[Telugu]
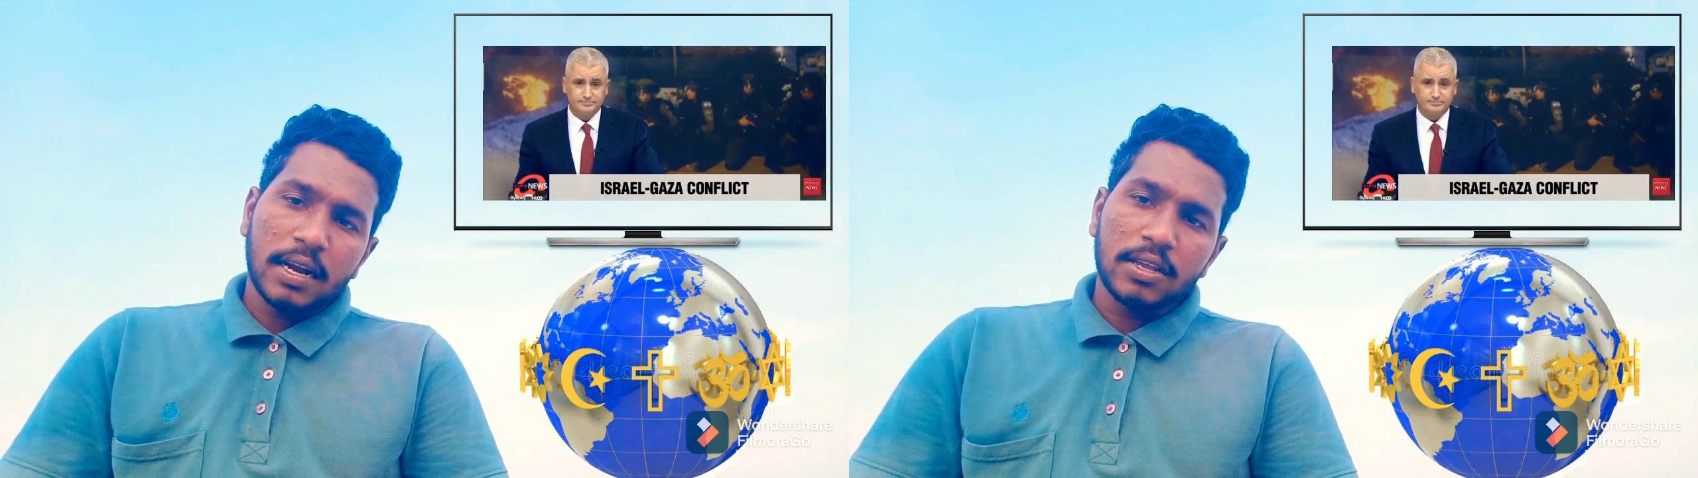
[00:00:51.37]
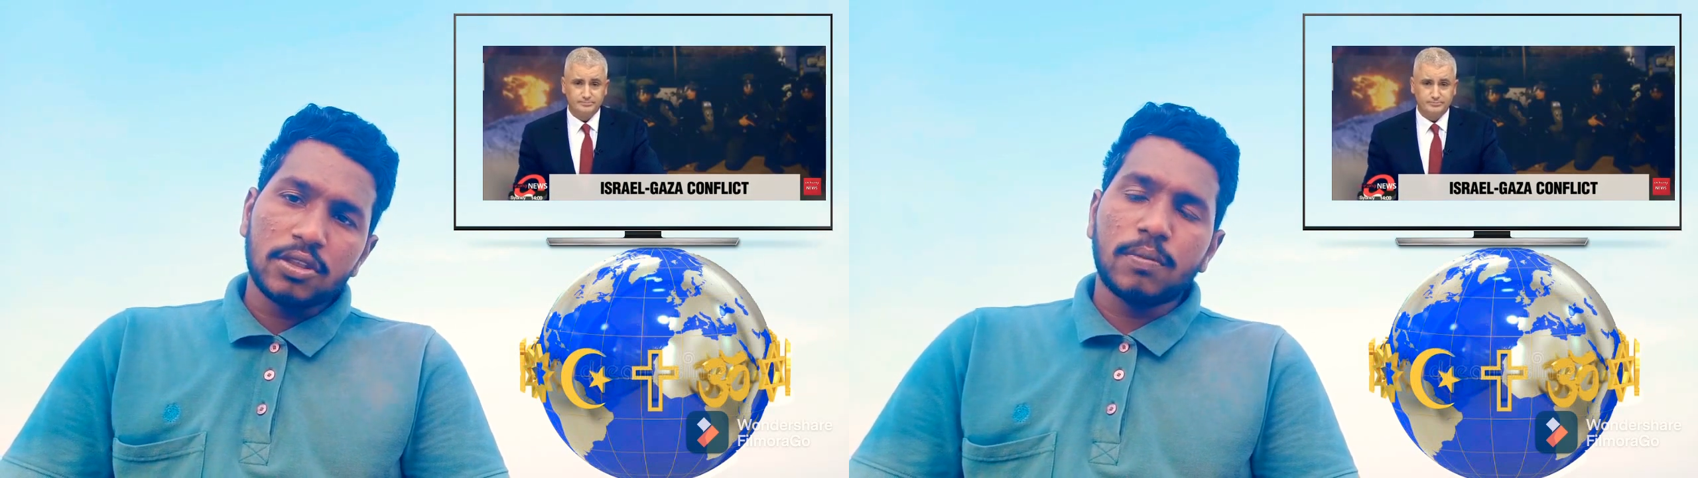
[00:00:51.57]

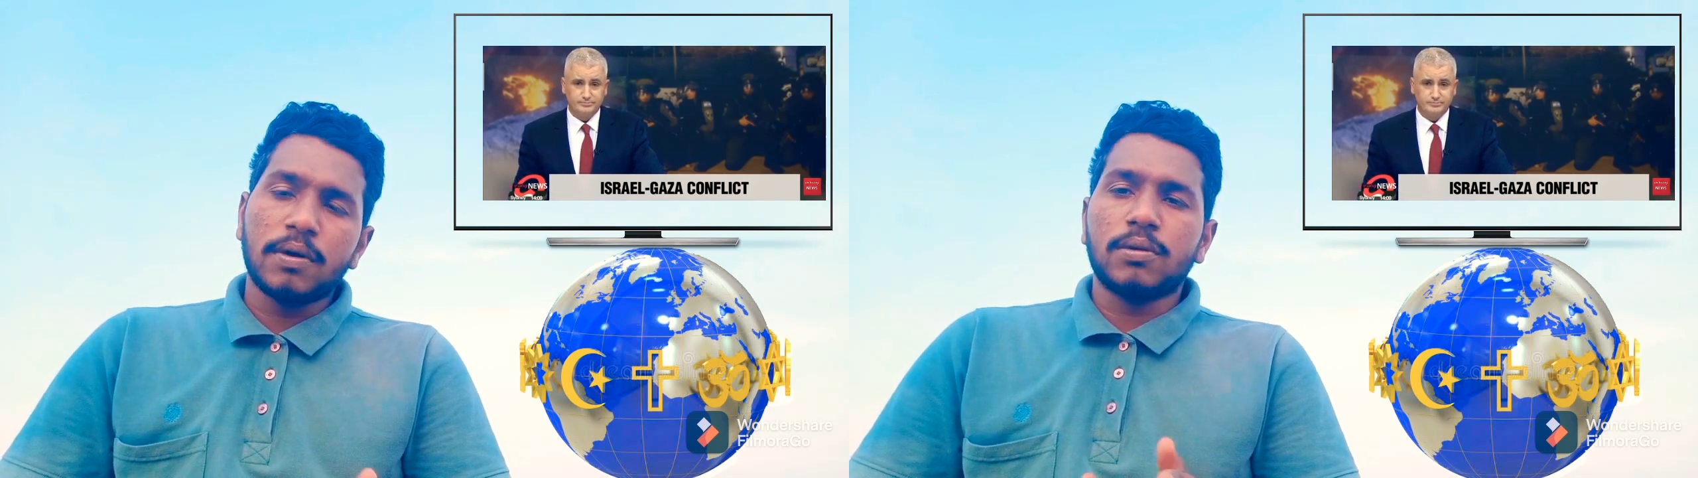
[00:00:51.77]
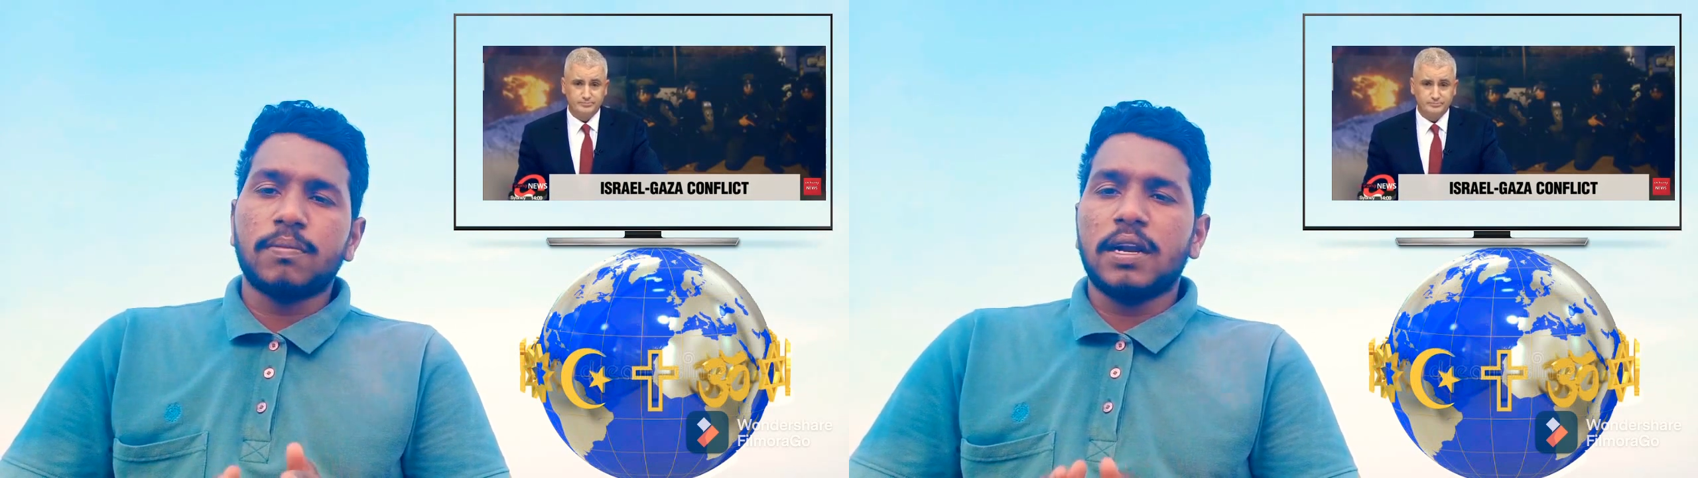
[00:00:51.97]
క్రైస్తవ
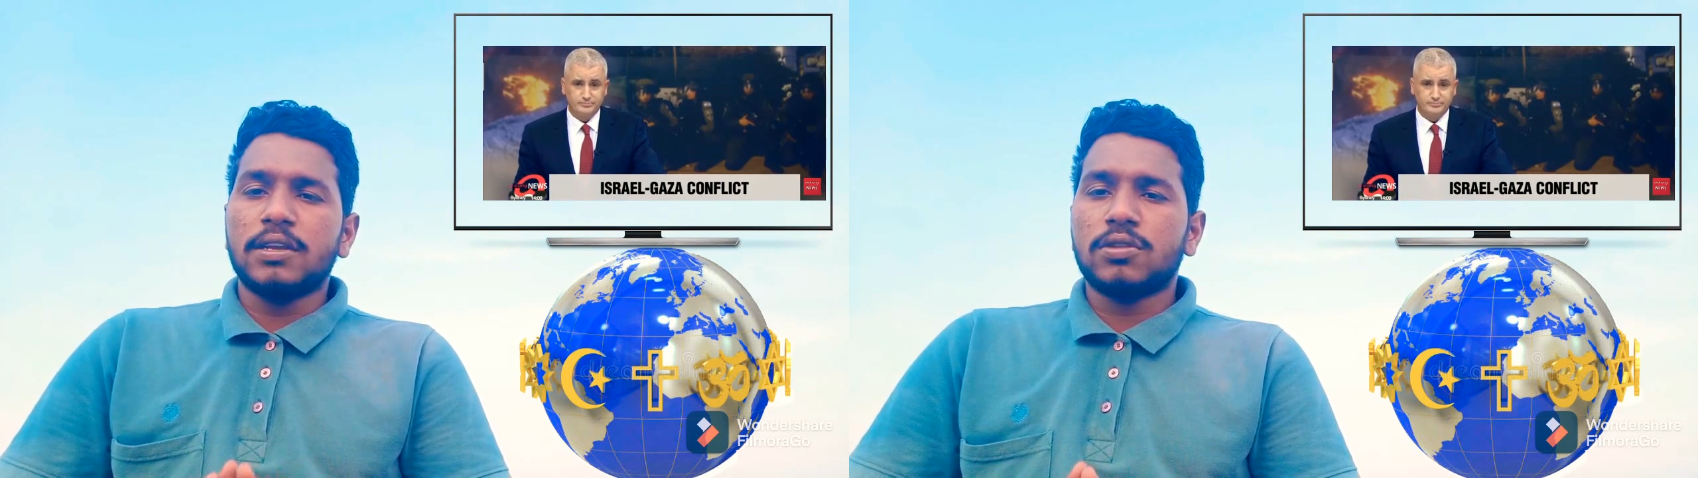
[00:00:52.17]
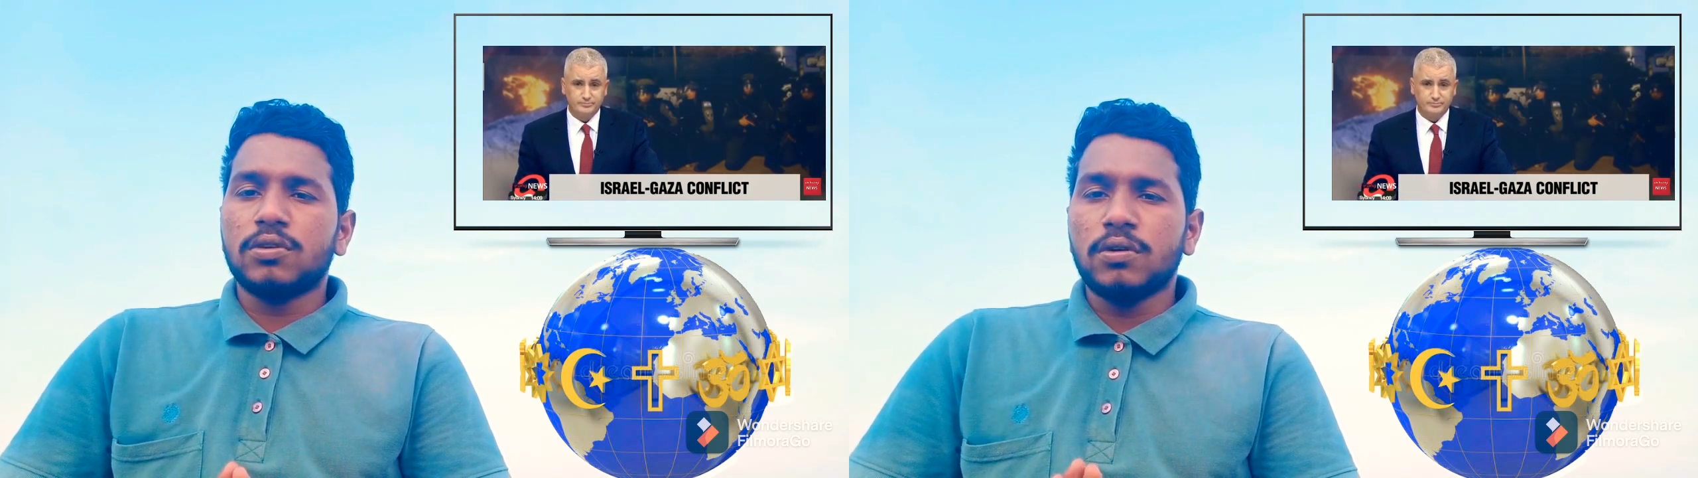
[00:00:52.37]
మతం
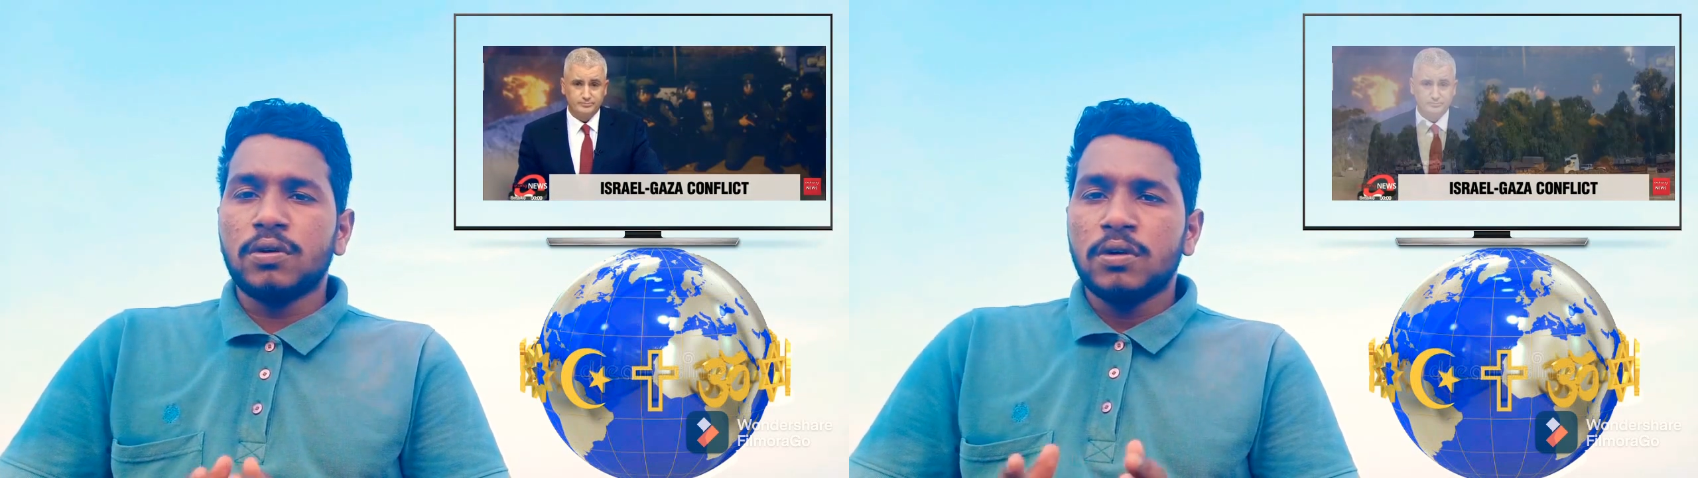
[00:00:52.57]
పాటిస్తూ